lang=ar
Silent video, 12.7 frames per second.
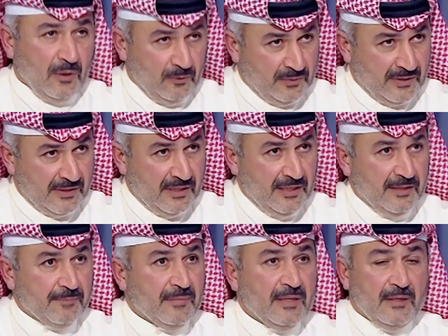او
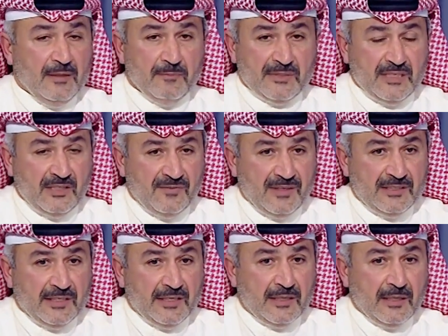تسليم مستشفى
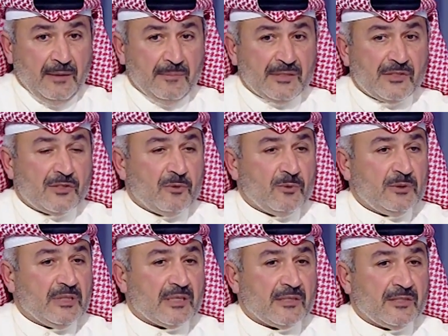الجهره مجلس
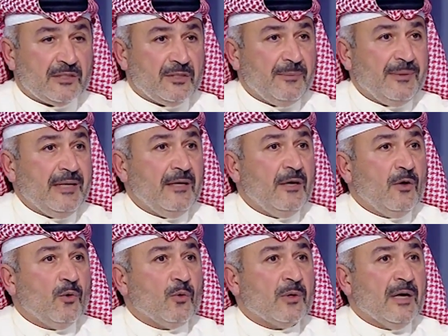الوزراء اجتمع
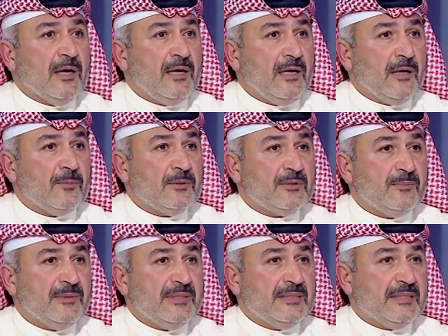وقال
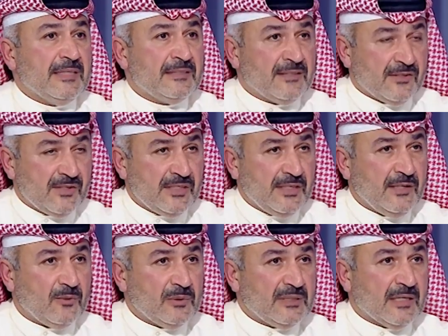لابد من
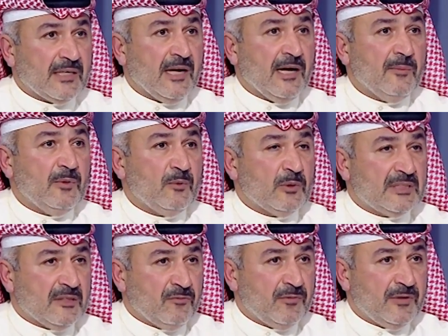التنسيق والتكامل
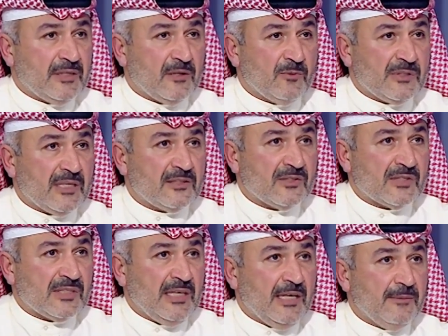والتفويض لوزاره
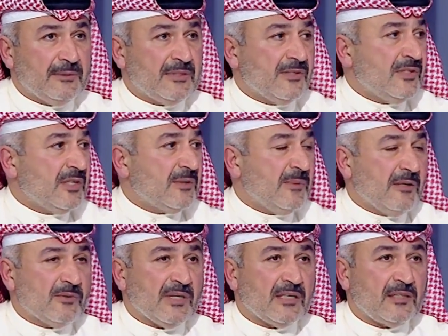الصحه بالتنسيق مع
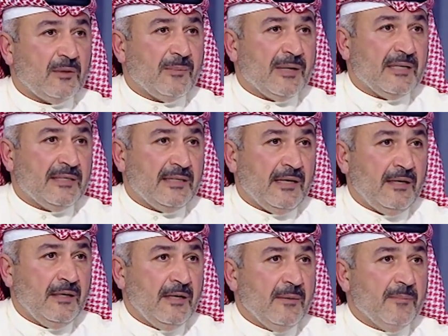وزاره الماليه
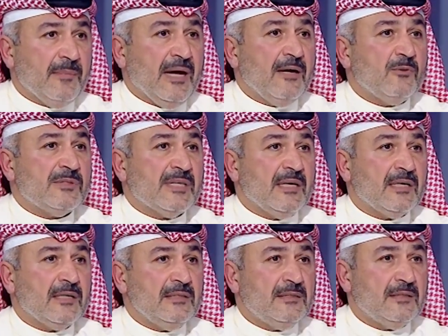مع
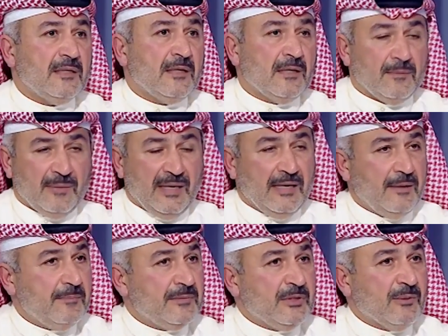وزاره مع
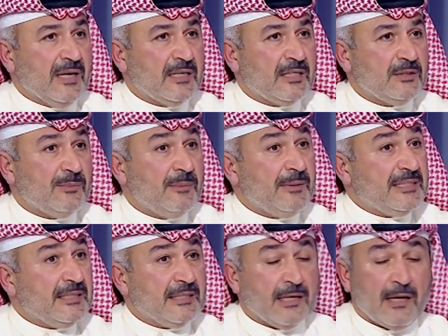ديوان الخدمه
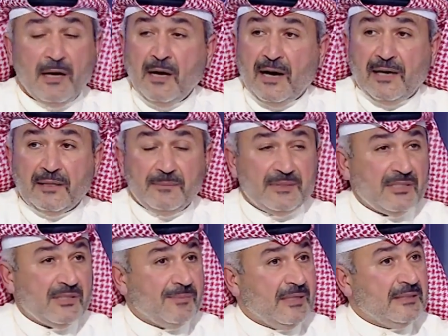المدنيه، نعم. هذا
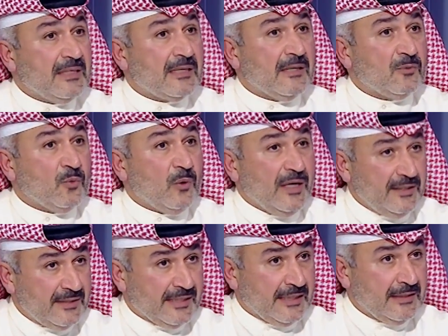بالنسبه لنا كان
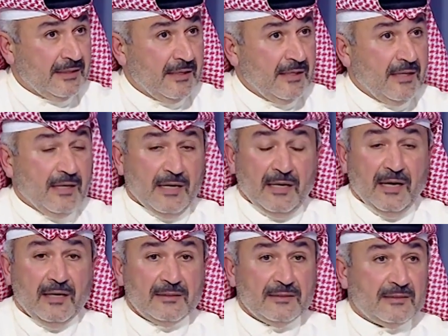وايد زين
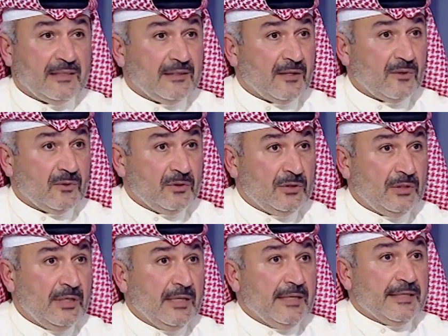الان التدرج
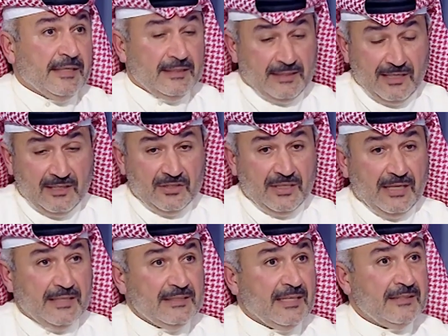يحتاج
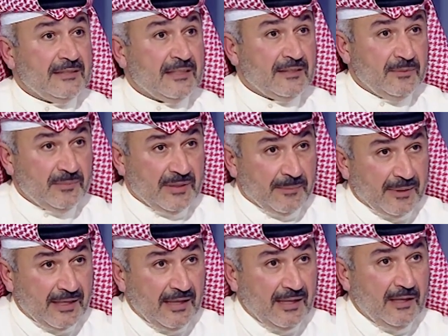الى ان انت تبدا
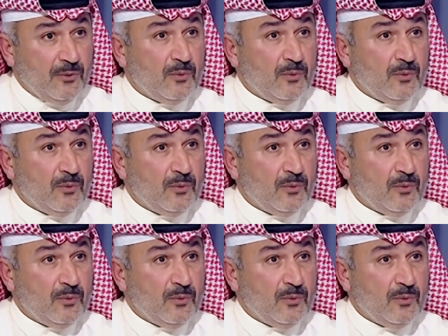مرحله